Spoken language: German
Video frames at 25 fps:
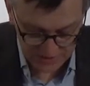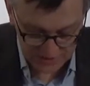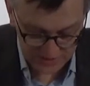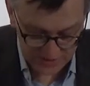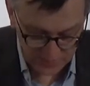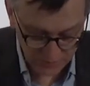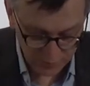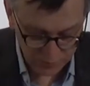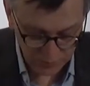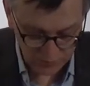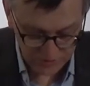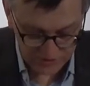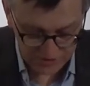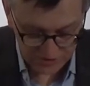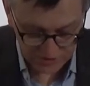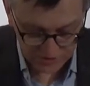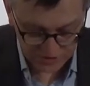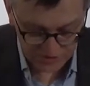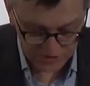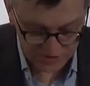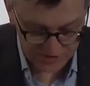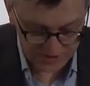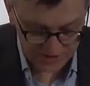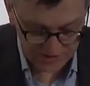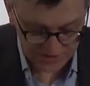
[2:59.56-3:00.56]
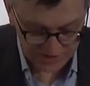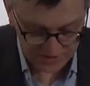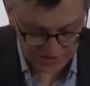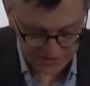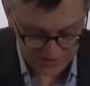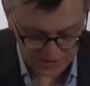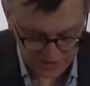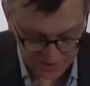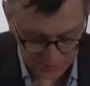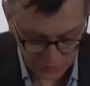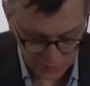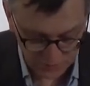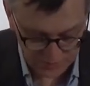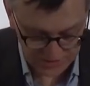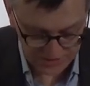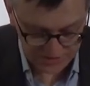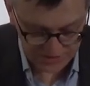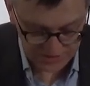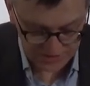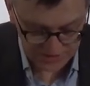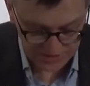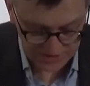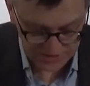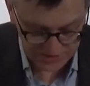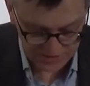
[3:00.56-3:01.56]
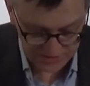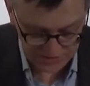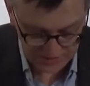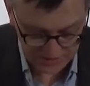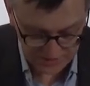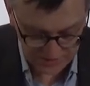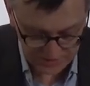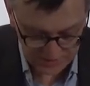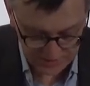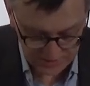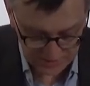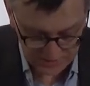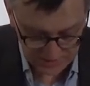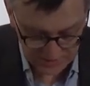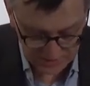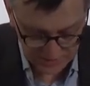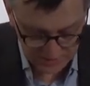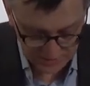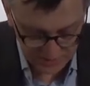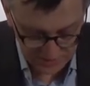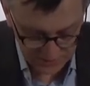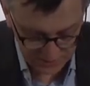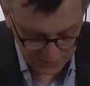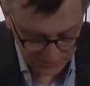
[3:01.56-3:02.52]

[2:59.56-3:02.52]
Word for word: den politischen Tagesaktualitäten die